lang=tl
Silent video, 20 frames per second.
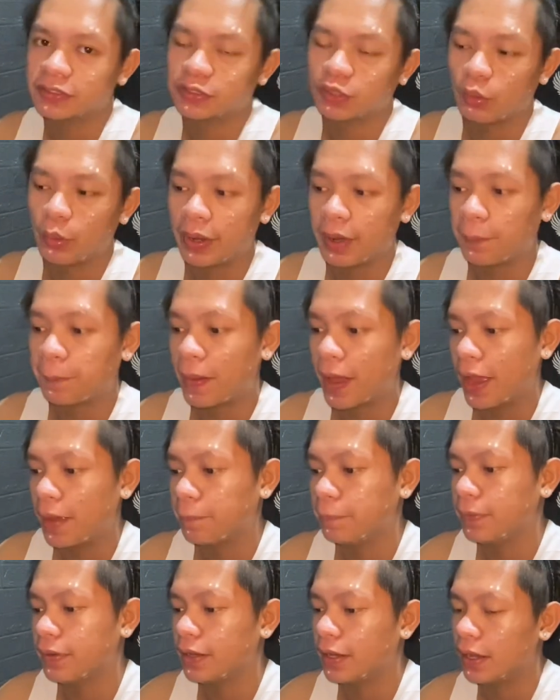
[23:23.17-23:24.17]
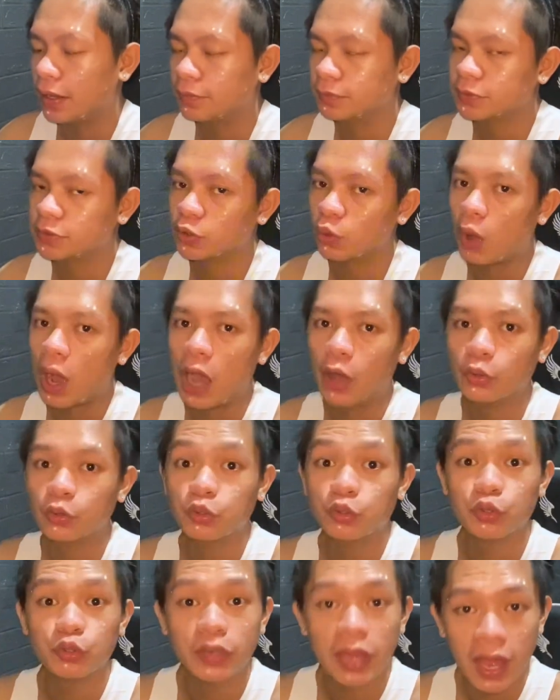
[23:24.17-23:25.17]
it's already 5pm. So, out
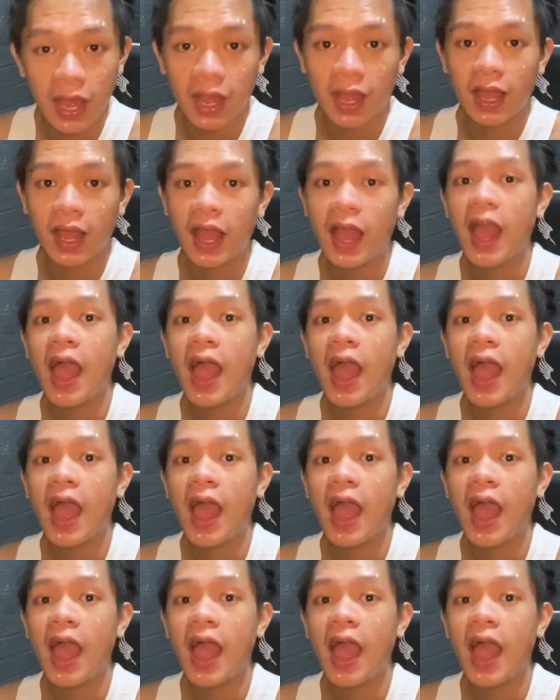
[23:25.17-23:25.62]
ko na.